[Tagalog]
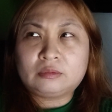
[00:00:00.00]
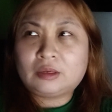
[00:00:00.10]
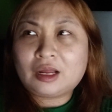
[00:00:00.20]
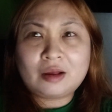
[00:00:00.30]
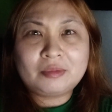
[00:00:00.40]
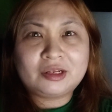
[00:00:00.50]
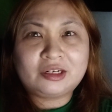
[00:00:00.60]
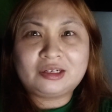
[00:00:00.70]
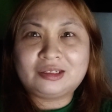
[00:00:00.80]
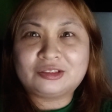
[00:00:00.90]
Wala ka
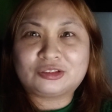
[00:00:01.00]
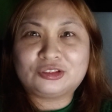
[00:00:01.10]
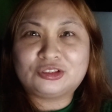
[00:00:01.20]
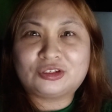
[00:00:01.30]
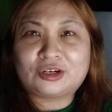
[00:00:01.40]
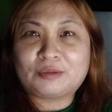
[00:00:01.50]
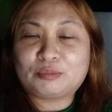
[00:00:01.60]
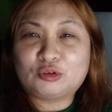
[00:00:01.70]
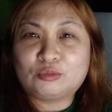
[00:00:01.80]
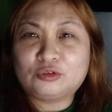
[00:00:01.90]
mare research yung
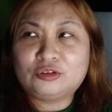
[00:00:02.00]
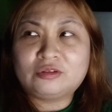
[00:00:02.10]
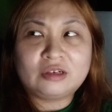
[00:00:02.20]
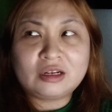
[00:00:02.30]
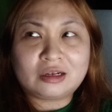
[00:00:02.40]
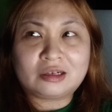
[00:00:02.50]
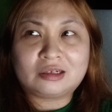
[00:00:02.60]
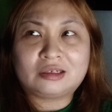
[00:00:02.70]
crypto moon, wala.